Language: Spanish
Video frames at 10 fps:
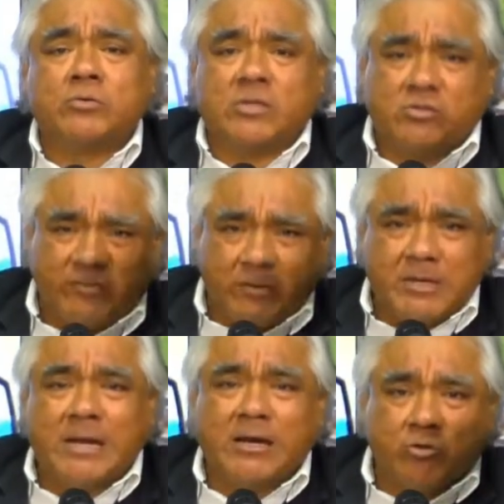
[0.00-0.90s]
si a su
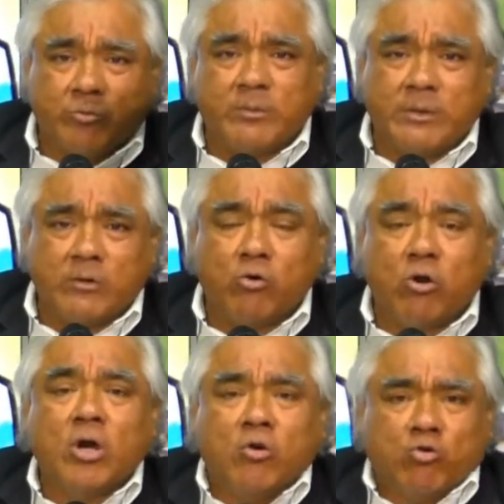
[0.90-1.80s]
familia le atropella un vehículo,
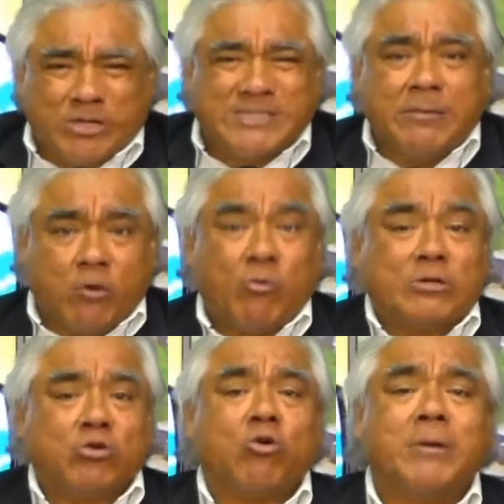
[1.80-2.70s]
¿usted sabe
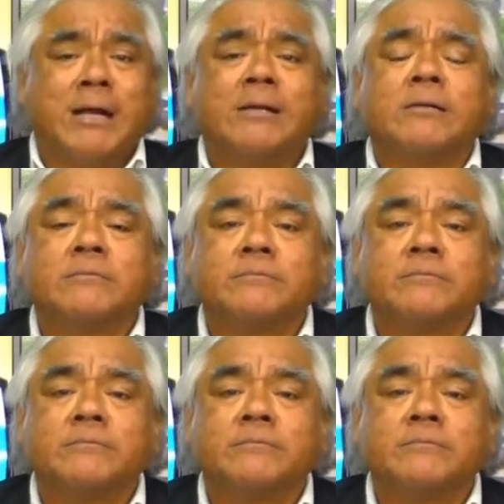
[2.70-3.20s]
cuánto cobrar?